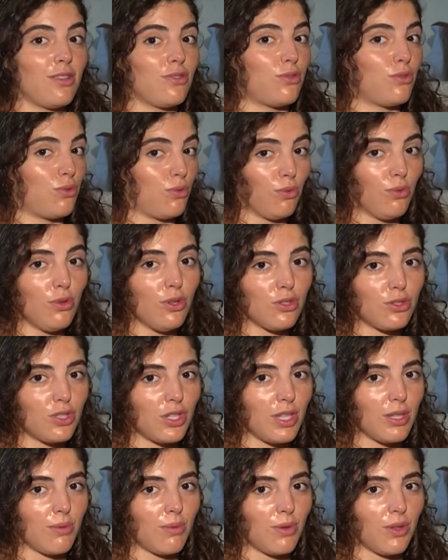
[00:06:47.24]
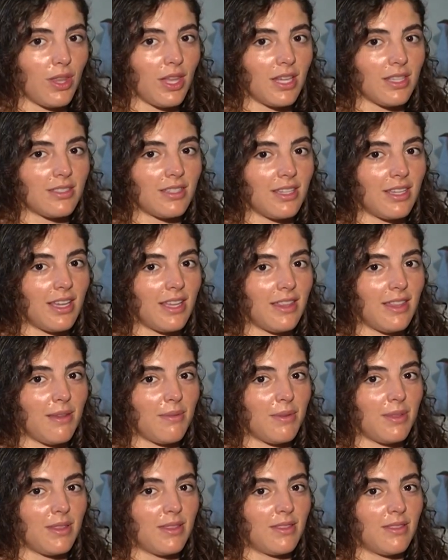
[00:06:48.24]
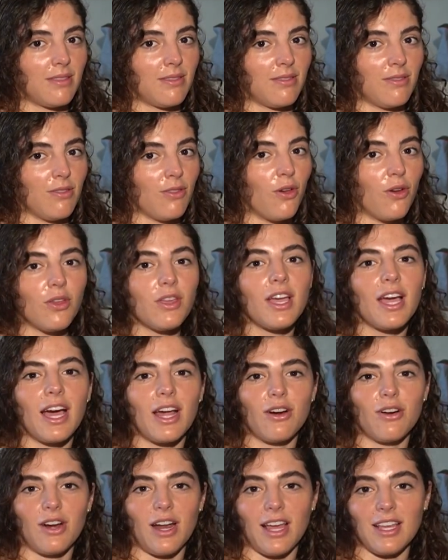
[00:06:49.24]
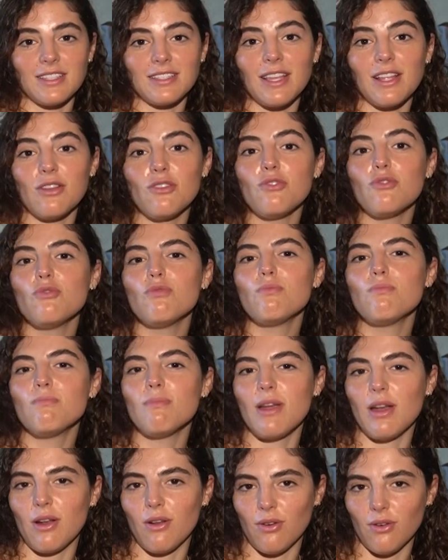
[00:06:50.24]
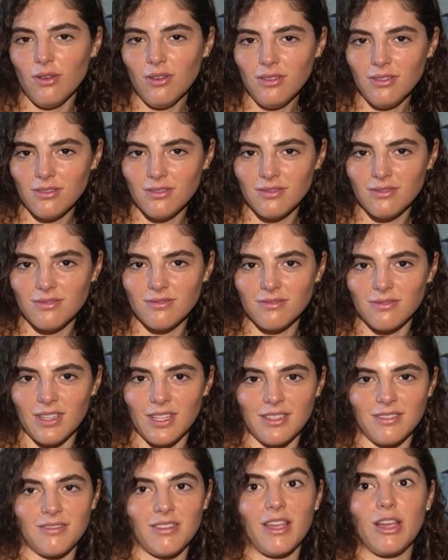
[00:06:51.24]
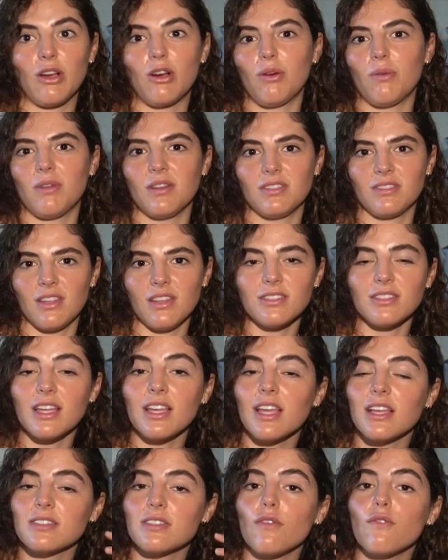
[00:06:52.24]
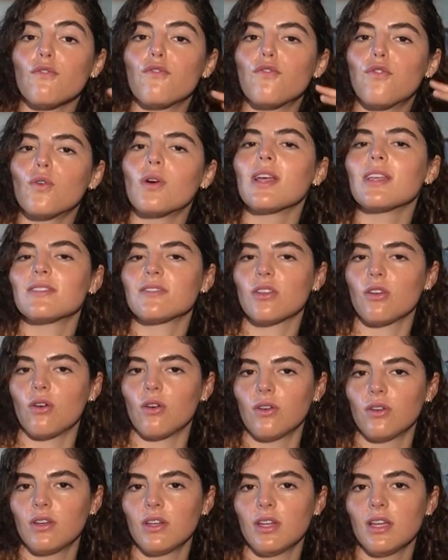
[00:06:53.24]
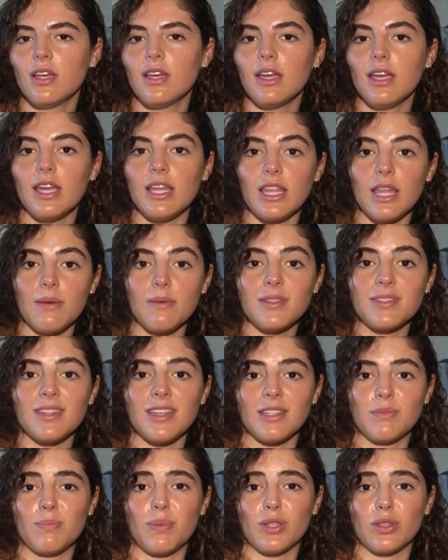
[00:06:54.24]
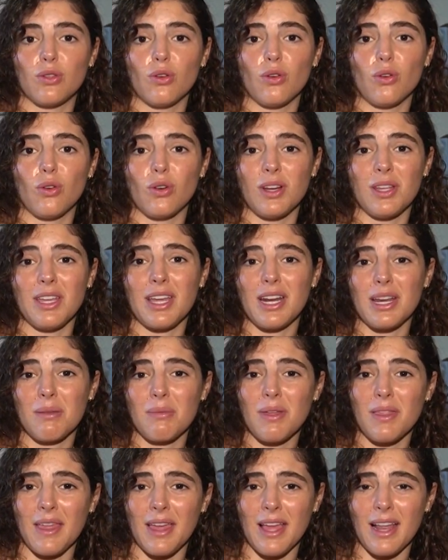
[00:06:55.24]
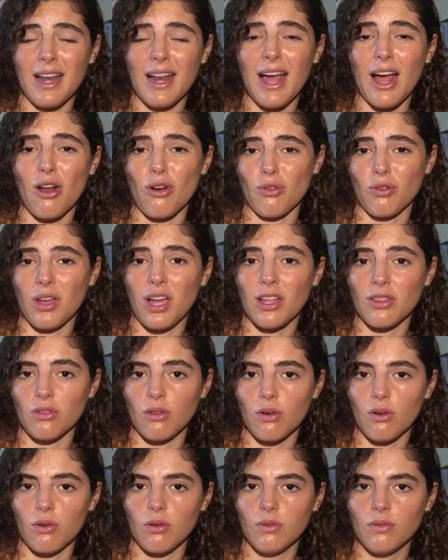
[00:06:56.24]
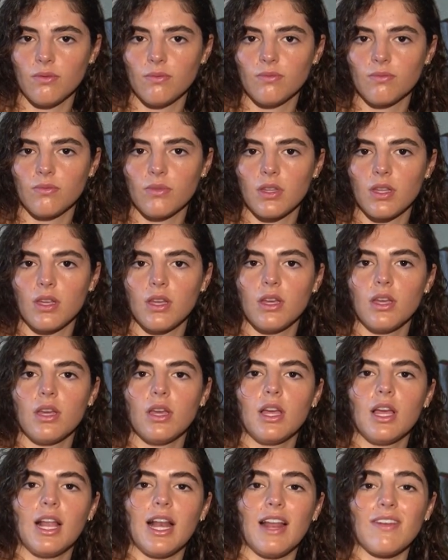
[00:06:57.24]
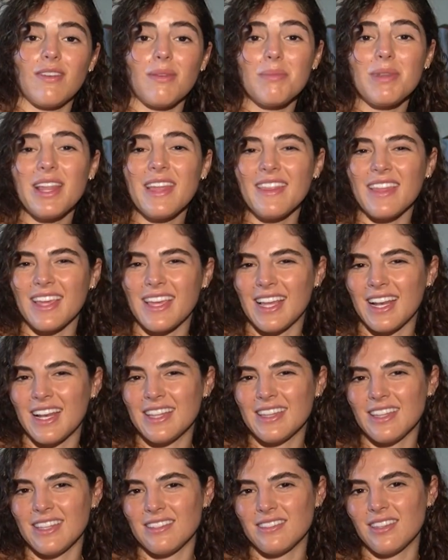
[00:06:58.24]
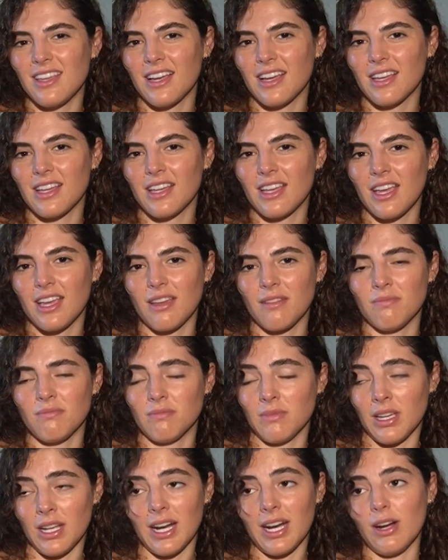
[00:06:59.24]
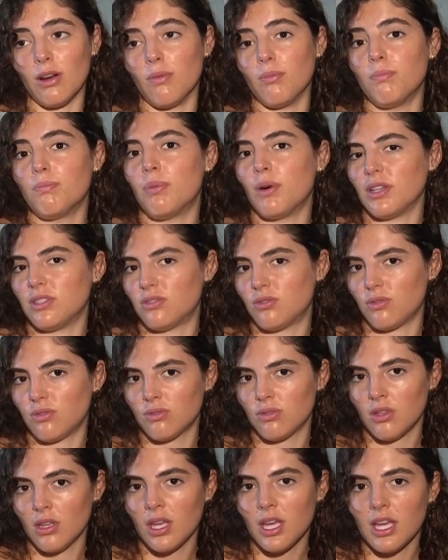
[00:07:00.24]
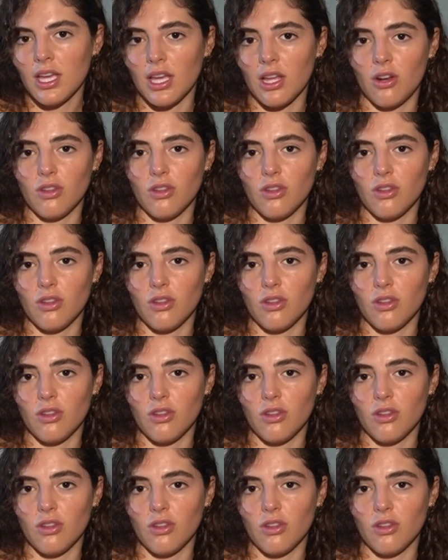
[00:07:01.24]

en su noche de bodas ella y David no llegaron a ese número de cinco veces, ella se enfureció y David se despertó con ella arriba de él, ahorcándolo. La familia de Kellett decían que eran opuestos,